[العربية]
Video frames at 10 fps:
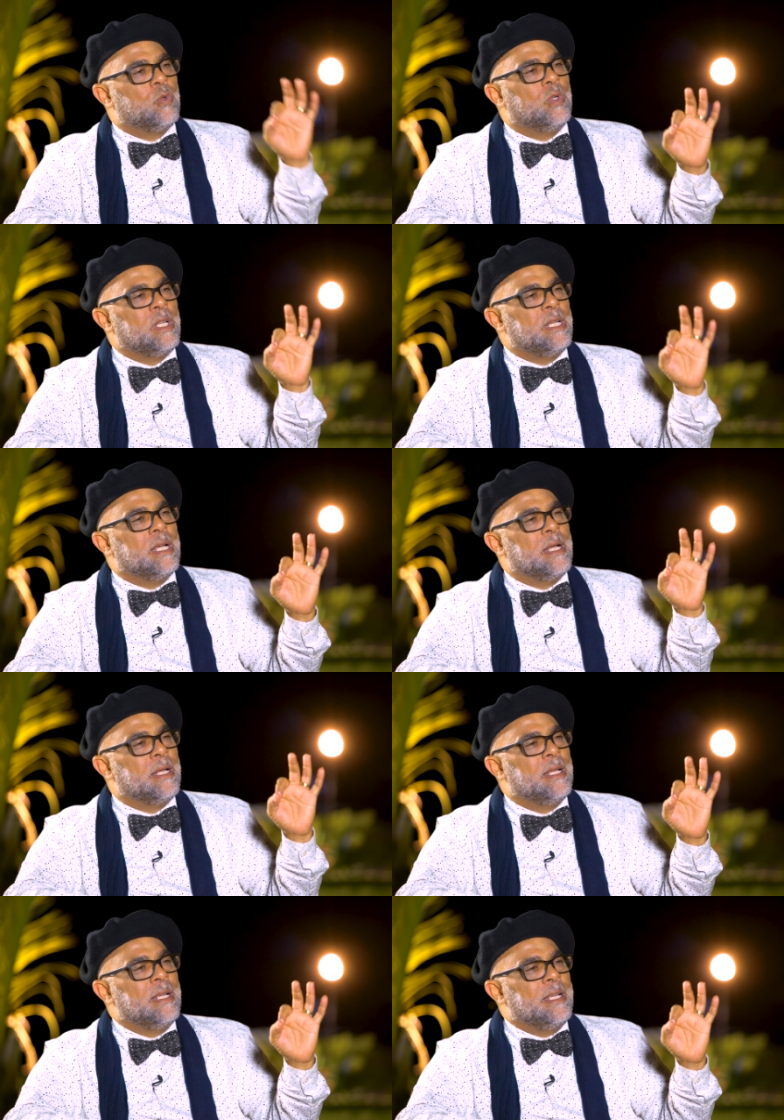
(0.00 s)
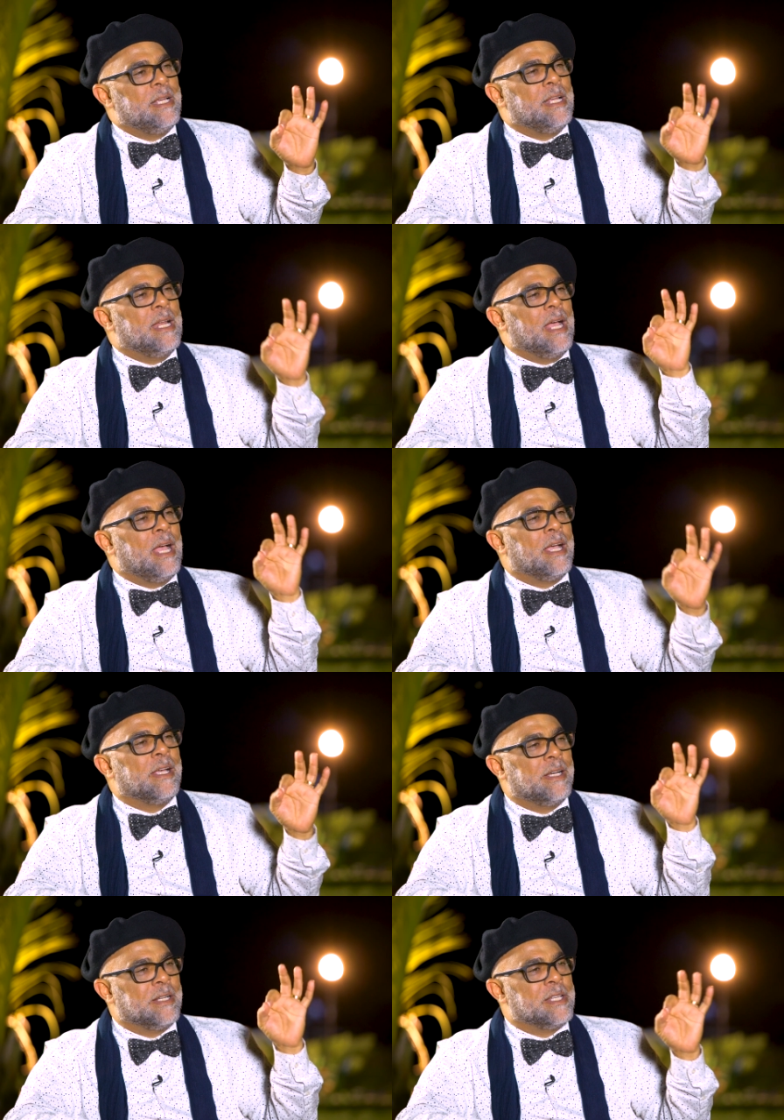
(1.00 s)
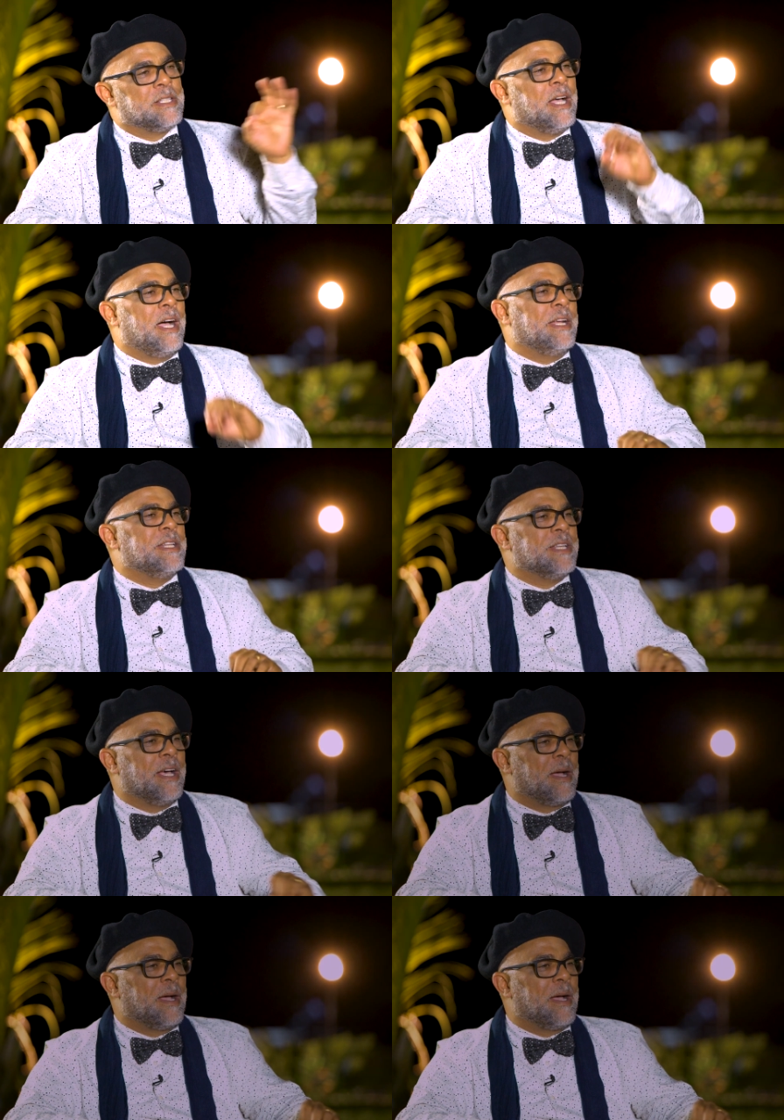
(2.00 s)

سوريا إلى آخر نصائح نزار